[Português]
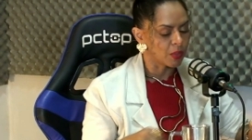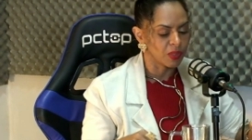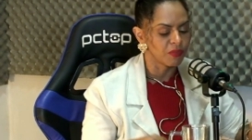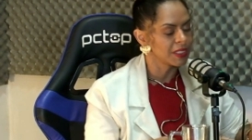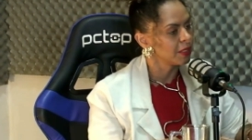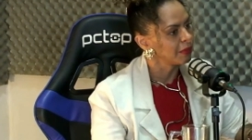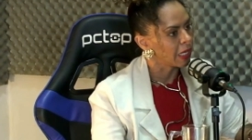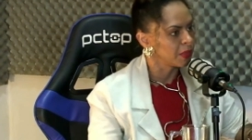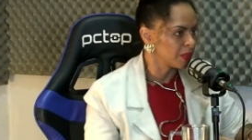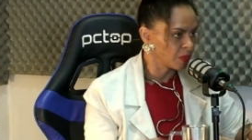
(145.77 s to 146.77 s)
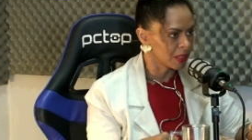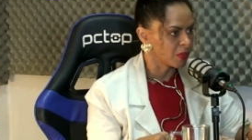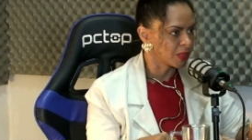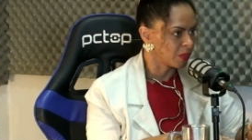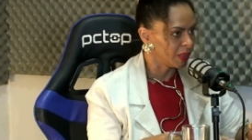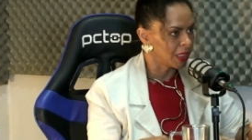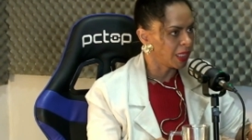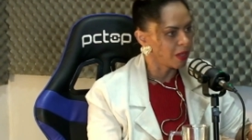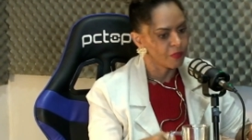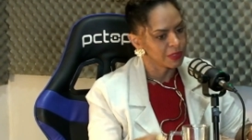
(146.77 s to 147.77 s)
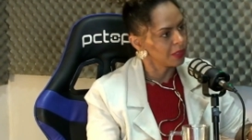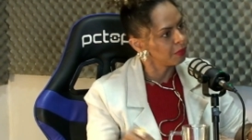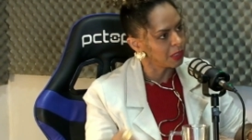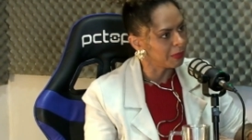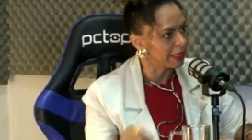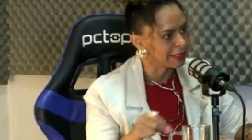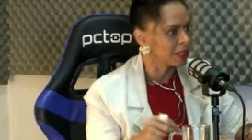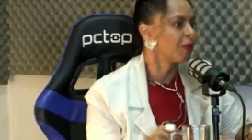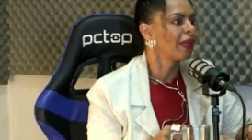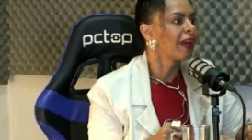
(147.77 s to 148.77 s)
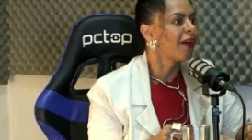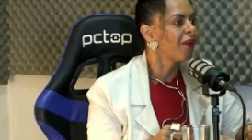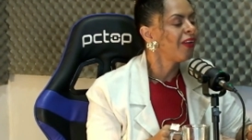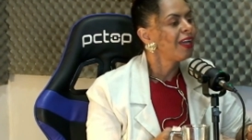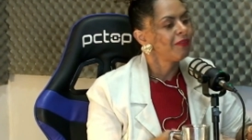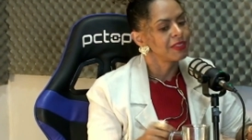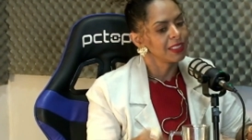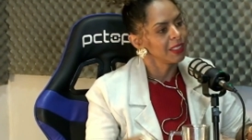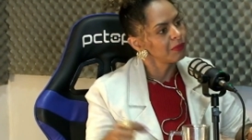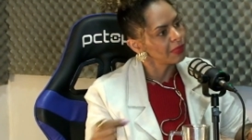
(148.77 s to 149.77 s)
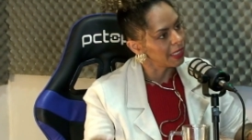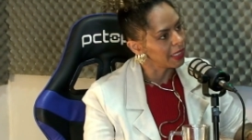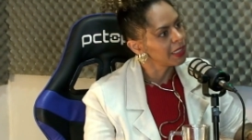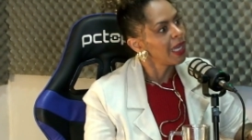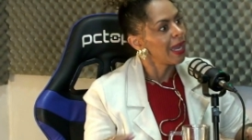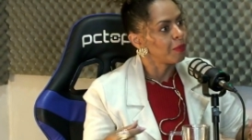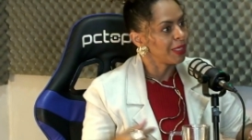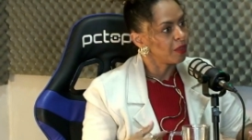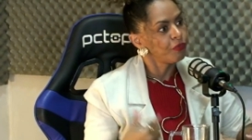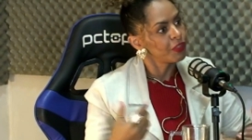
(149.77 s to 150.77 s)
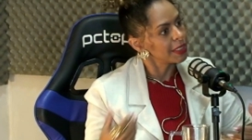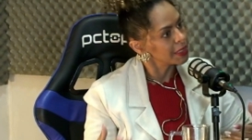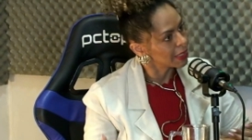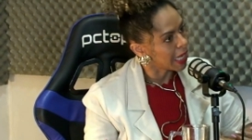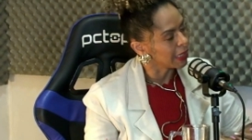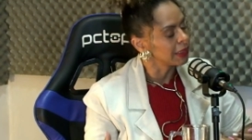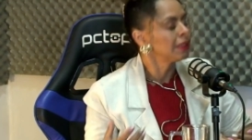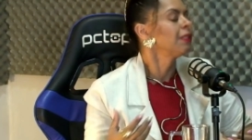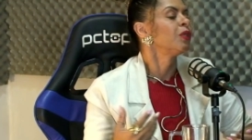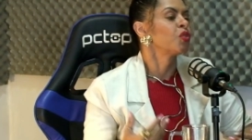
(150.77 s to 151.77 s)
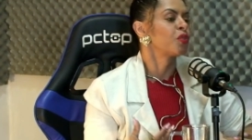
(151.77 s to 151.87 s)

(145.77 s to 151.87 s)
Sim. Quando você não está com circulação sanguínea legal, você não tem uma ereção legal, uhum. você não tem, a mulher não fica excitada o uhum.